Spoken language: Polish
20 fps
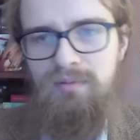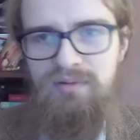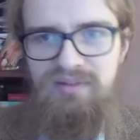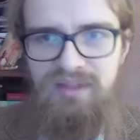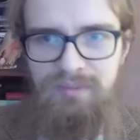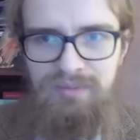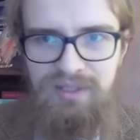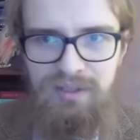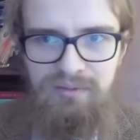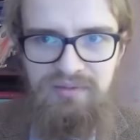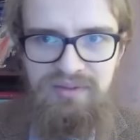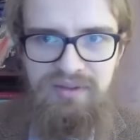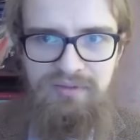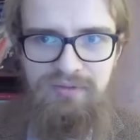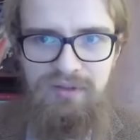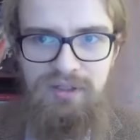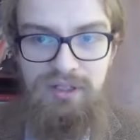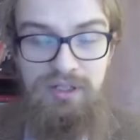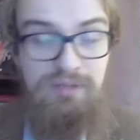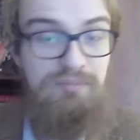zabijał
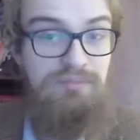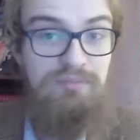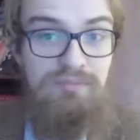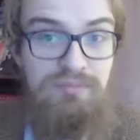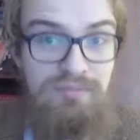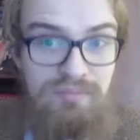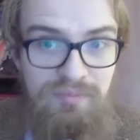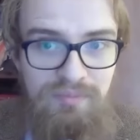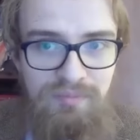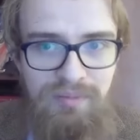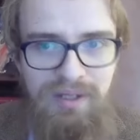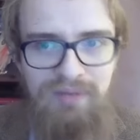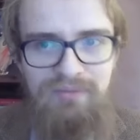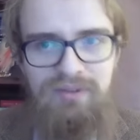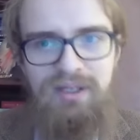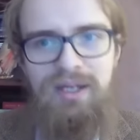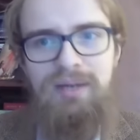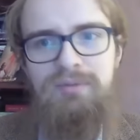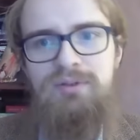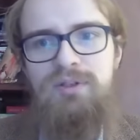cywili,
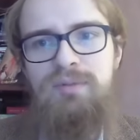prawda?